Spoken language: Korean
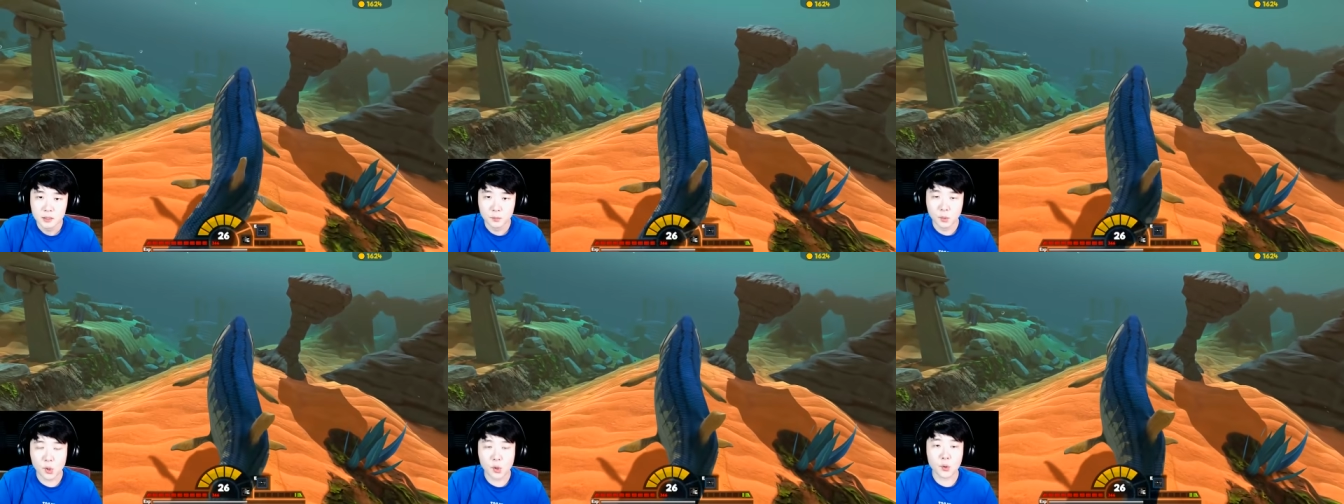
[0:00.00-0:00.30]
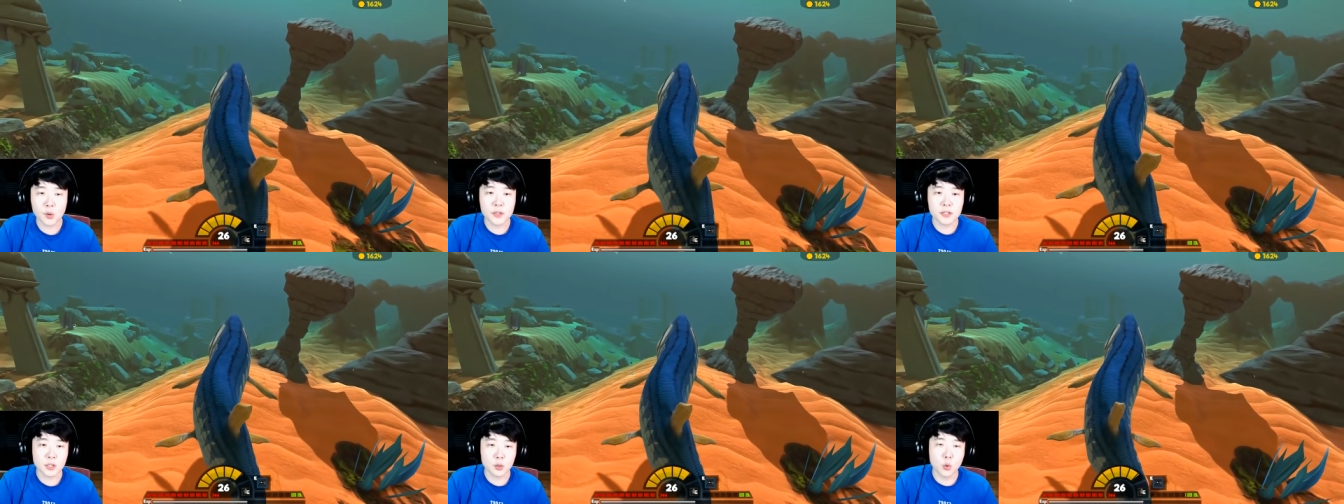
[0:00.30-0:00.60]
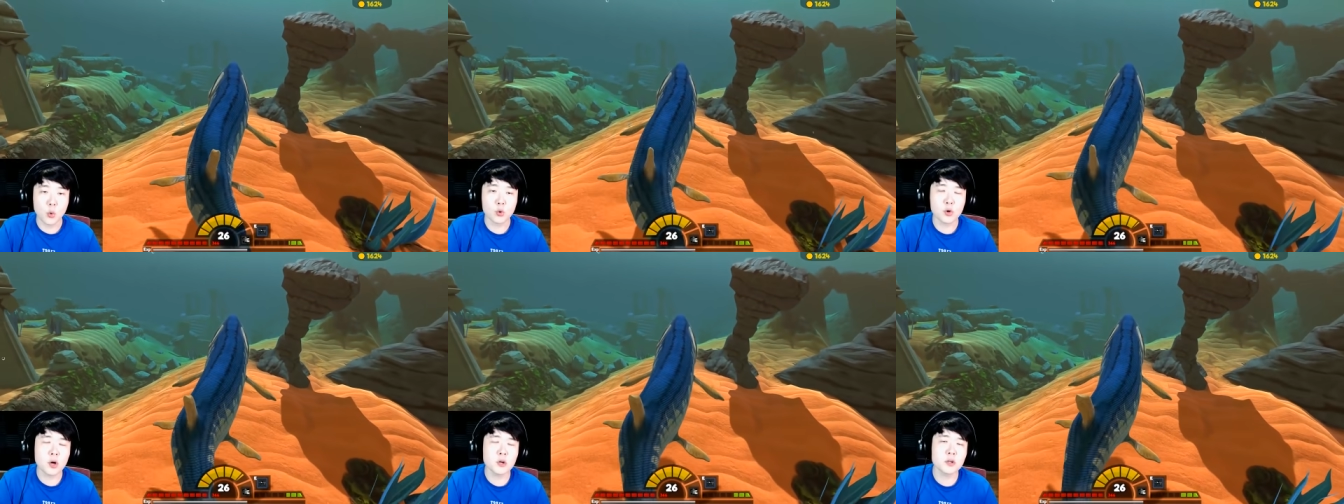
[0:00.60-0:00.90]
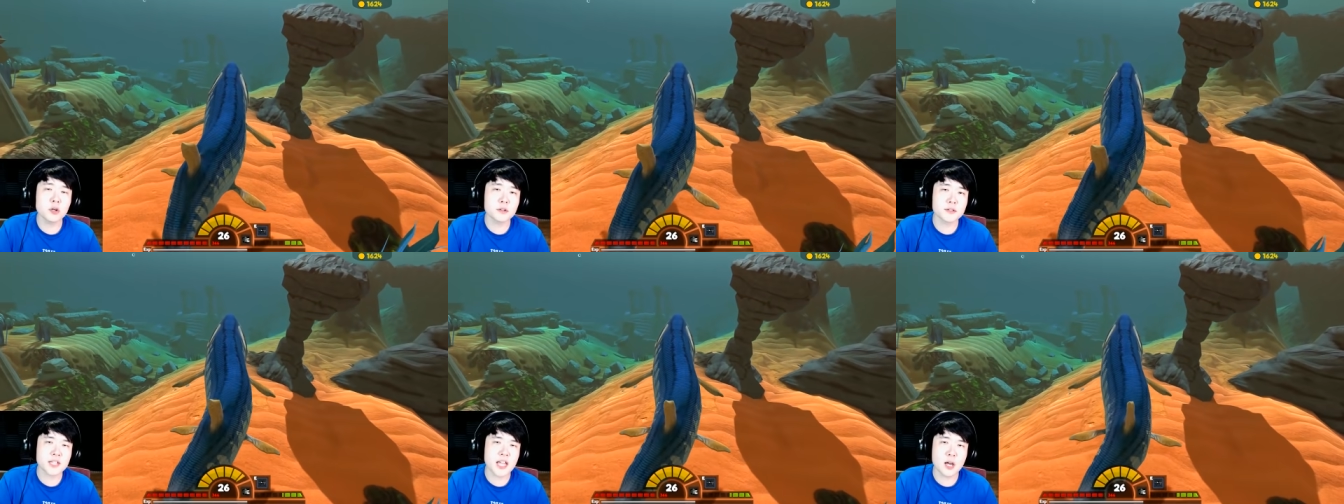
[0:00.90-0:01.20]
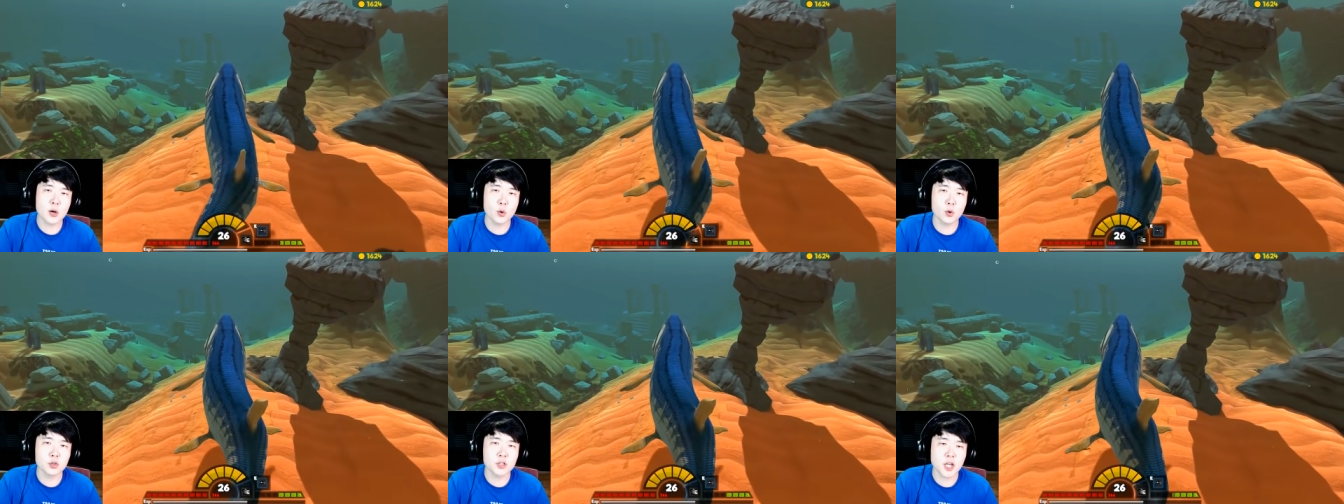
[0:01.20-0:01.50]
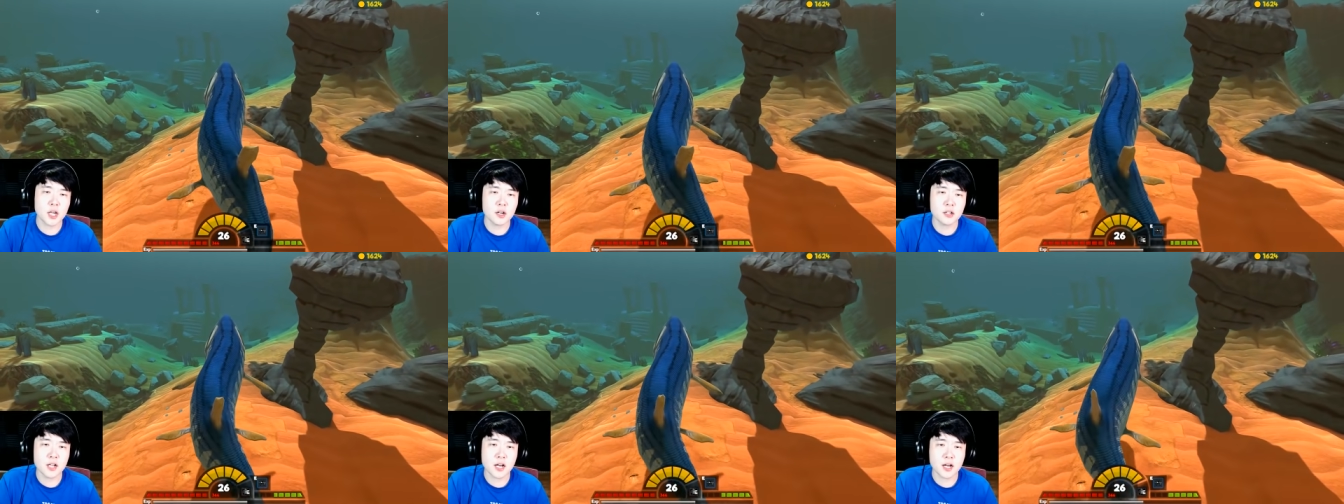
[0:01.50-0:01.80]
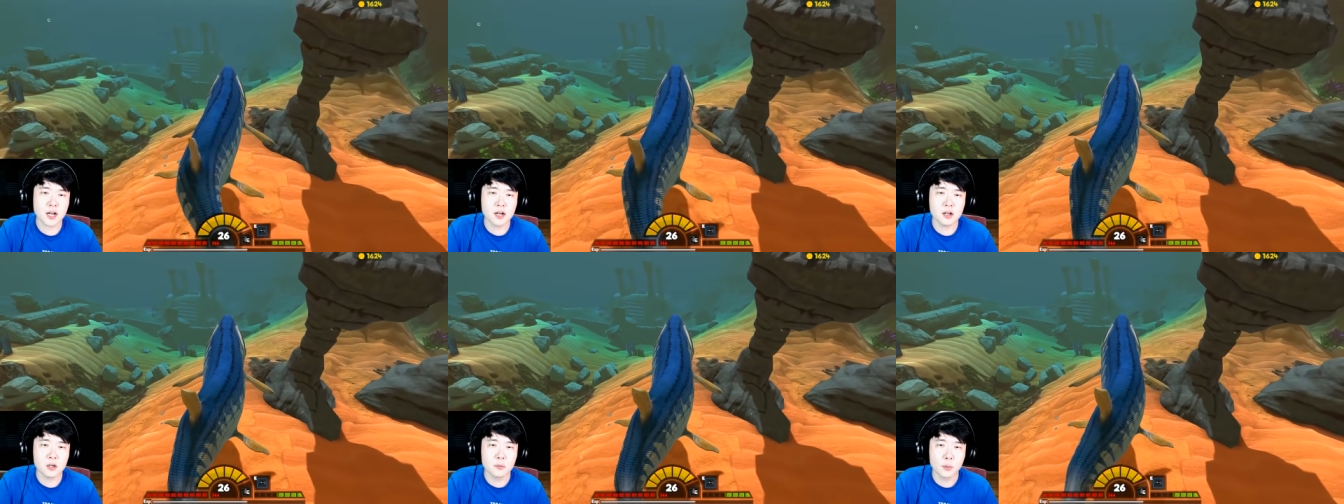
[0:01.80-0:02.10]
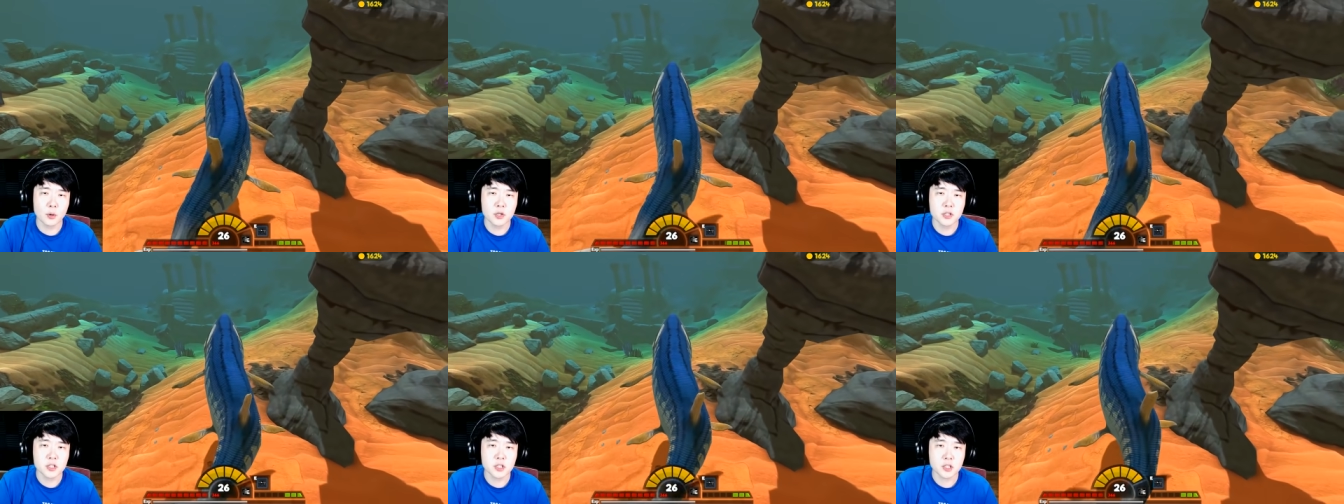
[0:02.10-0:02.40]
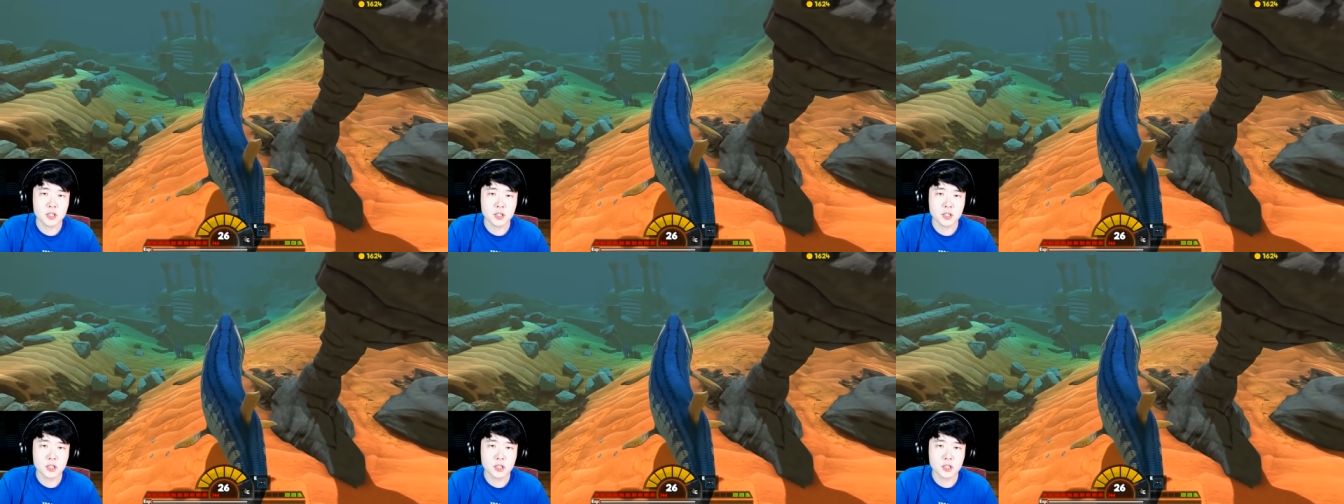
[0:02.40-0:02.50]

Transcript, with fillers: 뭐라고 해야 되나? 공격력 세고 체력 약한 거 뭐 있지?